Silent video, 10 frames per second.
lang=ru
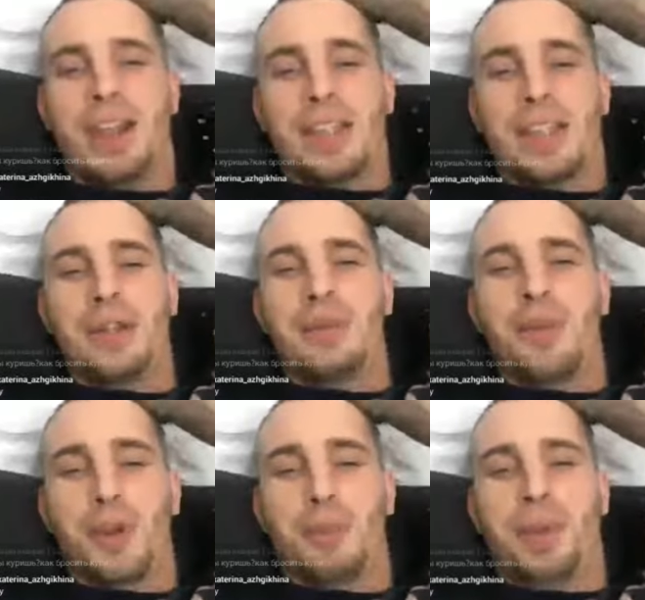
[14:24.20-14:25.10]

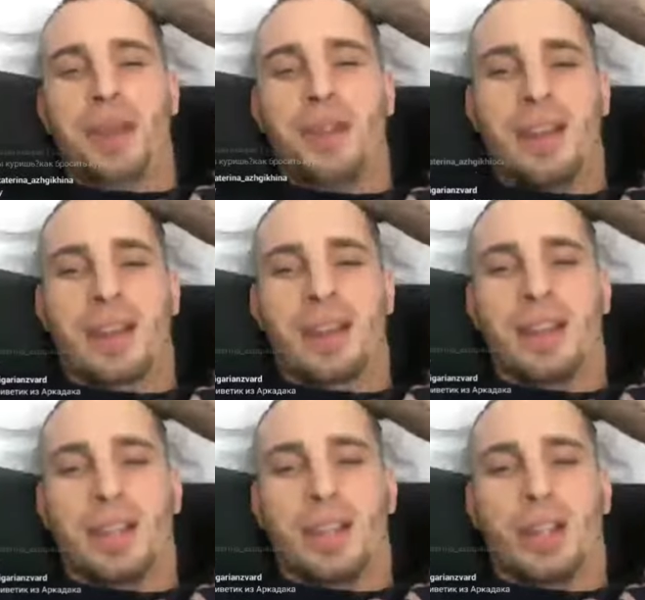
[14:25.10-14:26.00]
Екатеринбург, привет.
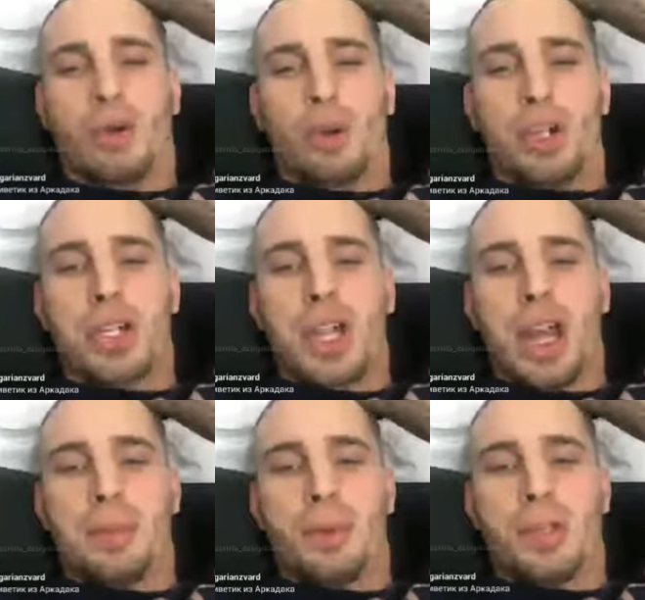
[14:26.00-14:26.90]
Ты куришь?
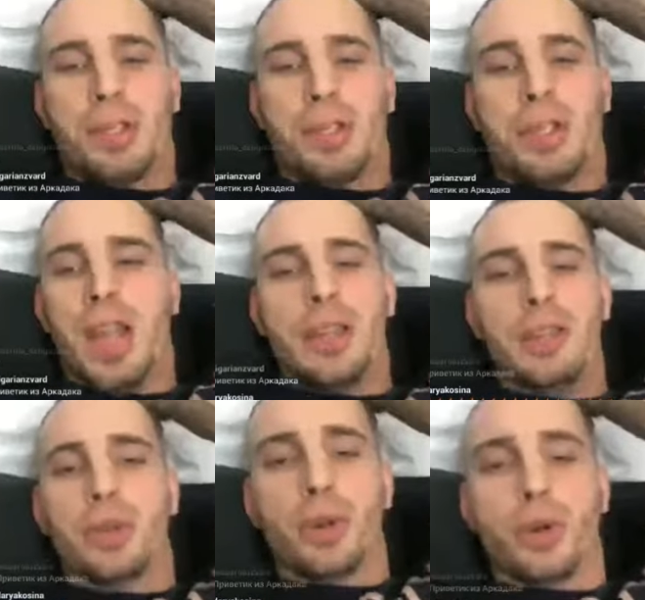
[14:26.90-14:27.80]
Как бросить?
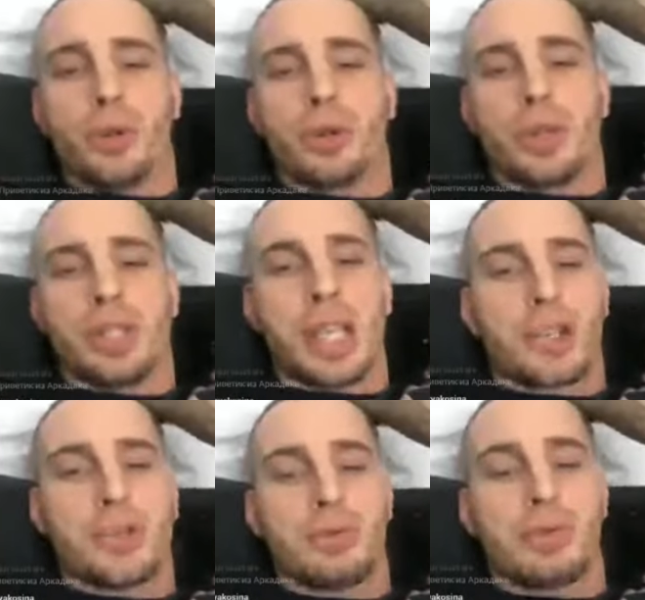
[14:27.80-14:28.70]
Я не курю. И
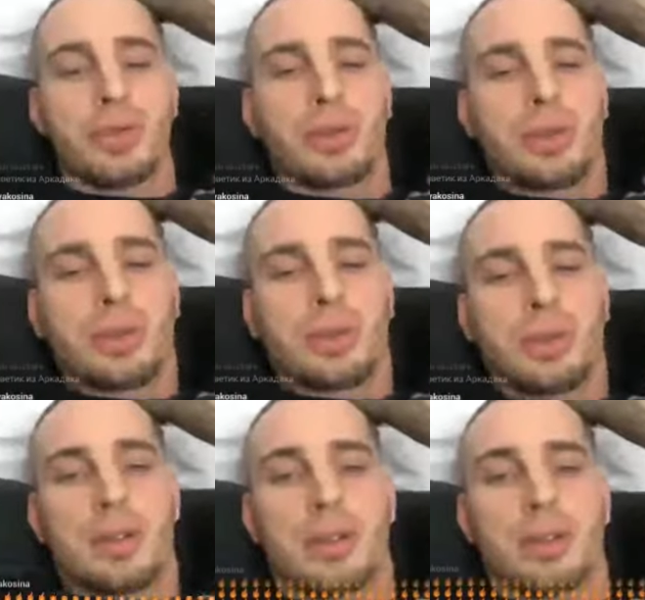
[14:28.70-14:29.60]
Сашу вот
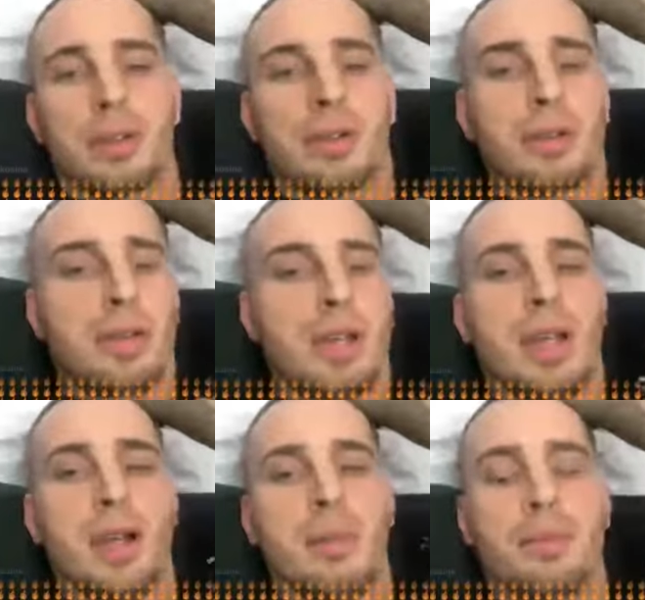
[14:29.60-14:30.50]
э,
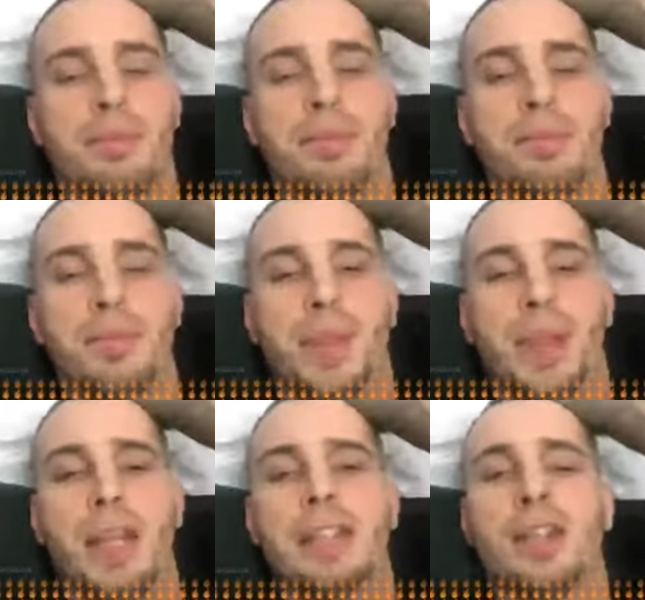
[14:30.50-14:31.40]

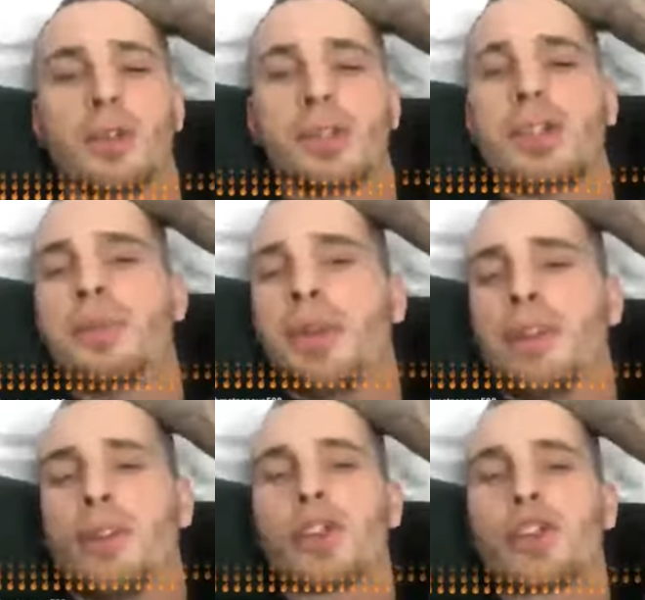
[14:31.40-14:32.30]
на эти русла
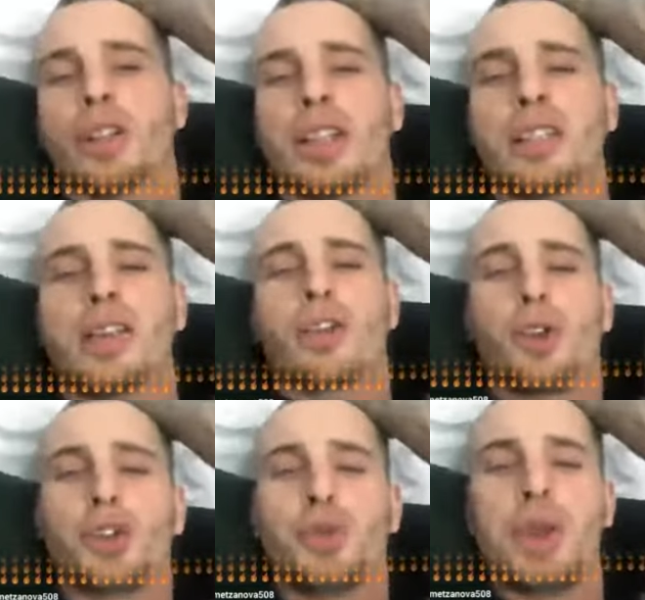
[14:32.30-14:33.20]
перевел, что она теперь
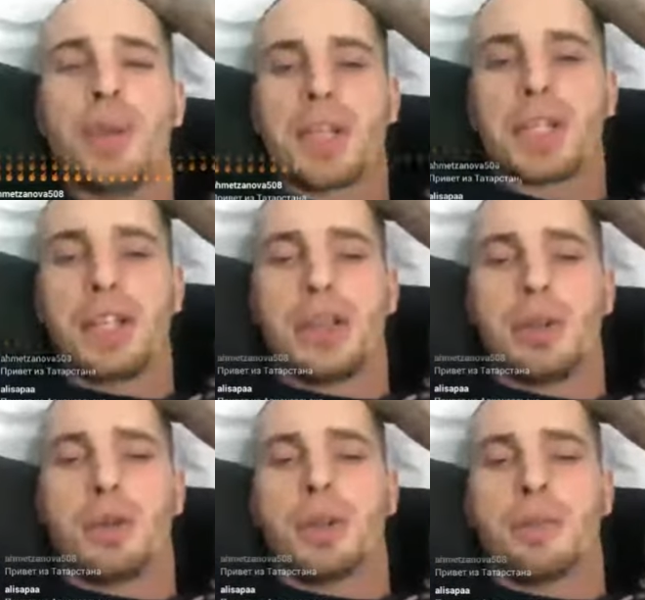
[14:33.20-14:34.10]
тоже у меня малышка
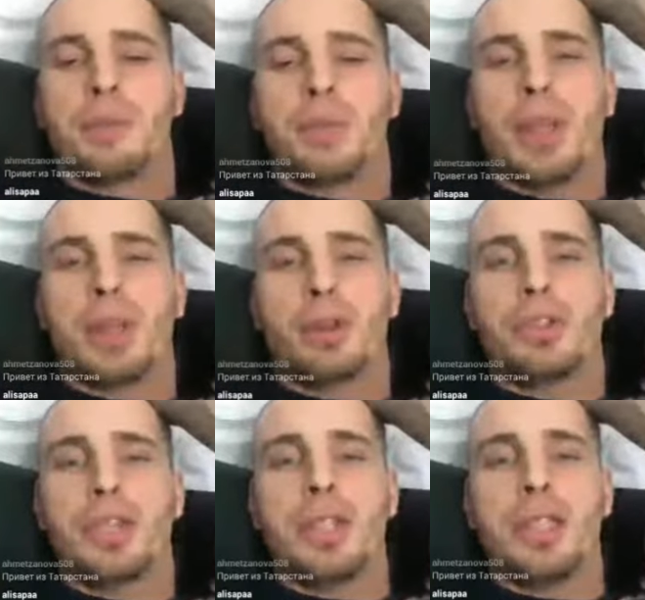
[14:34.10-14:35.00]
не курит.
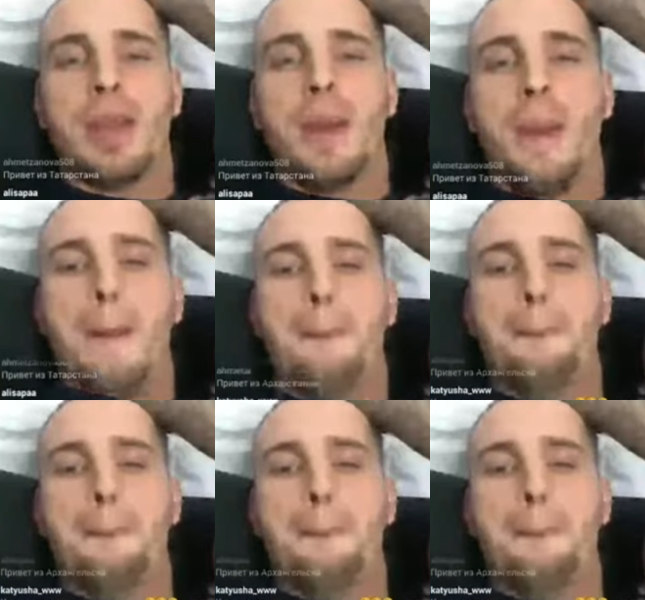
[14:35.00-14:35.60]
Планируете детей?